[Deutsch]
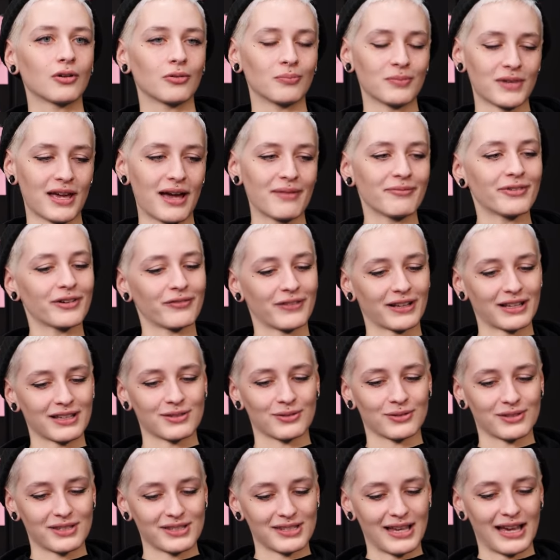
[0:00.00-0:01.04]
und mir einfach wirklich
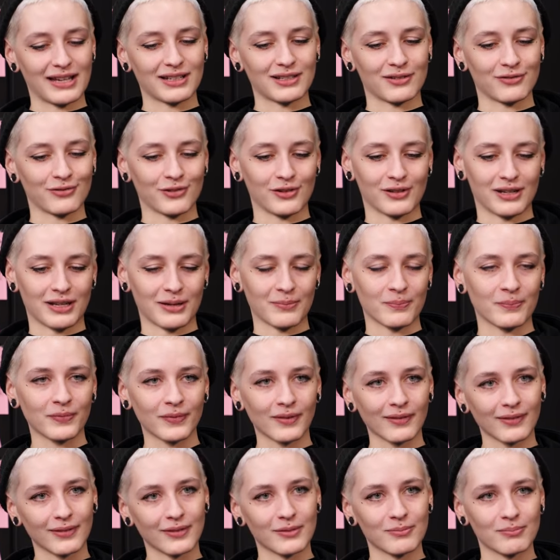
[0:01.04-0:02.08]
so Zeit dafür nehmen.
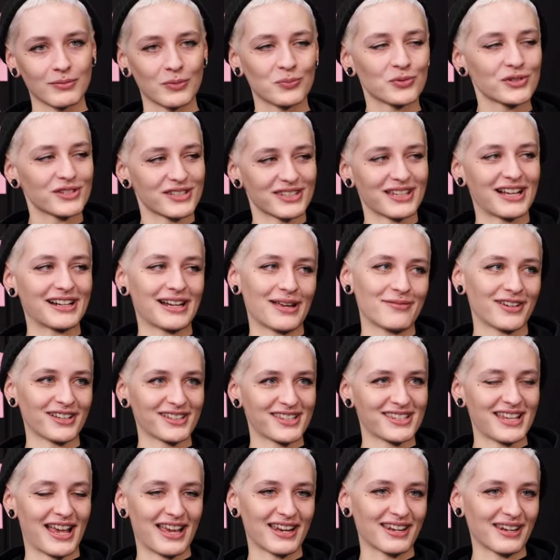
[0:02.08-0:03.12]
Man muss sich halt einfach
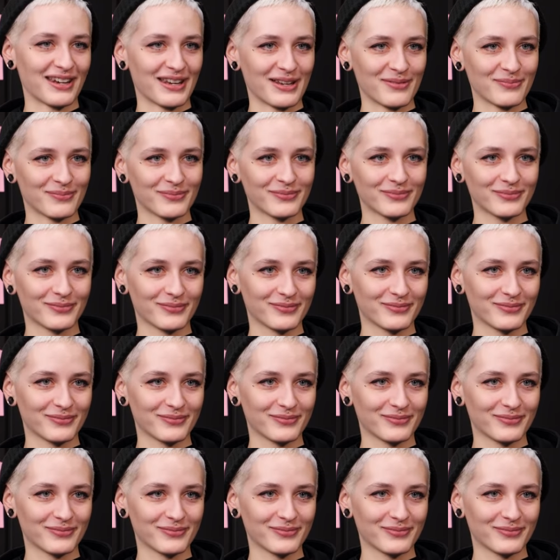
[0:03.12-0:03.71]
Zeit nehmen.